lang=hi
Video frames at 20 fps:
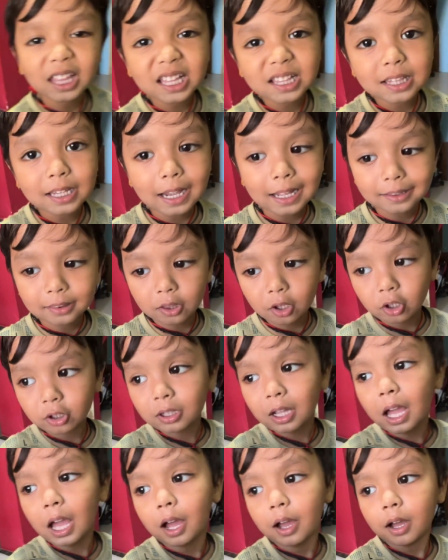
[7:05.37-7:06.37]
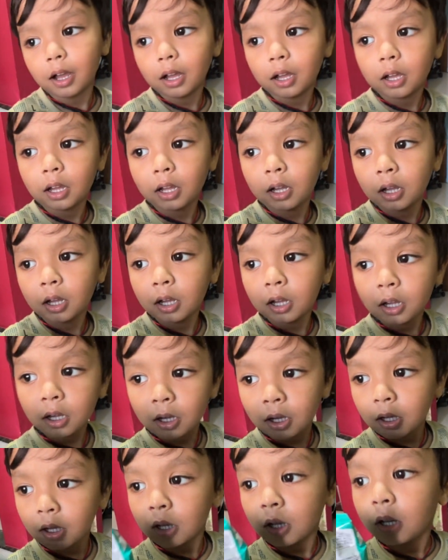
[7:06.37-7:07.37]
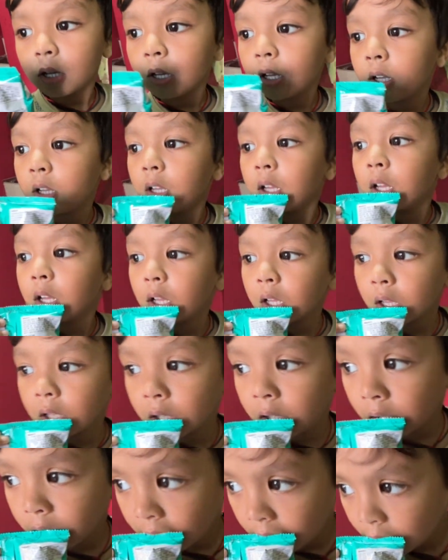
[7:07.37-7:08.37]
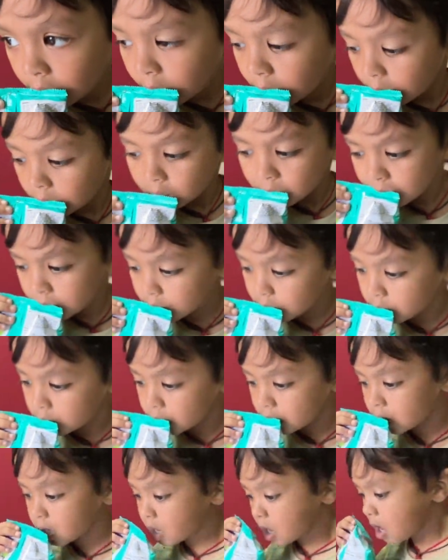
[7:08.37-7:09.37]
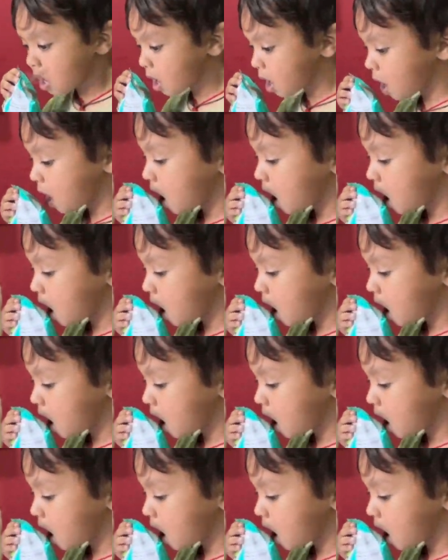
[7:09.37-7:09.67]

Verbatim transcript: को भी खिलाओ जाओ दादी पाजा भाई भी खाएगा दोनों भाई मिल बांट के खाया करो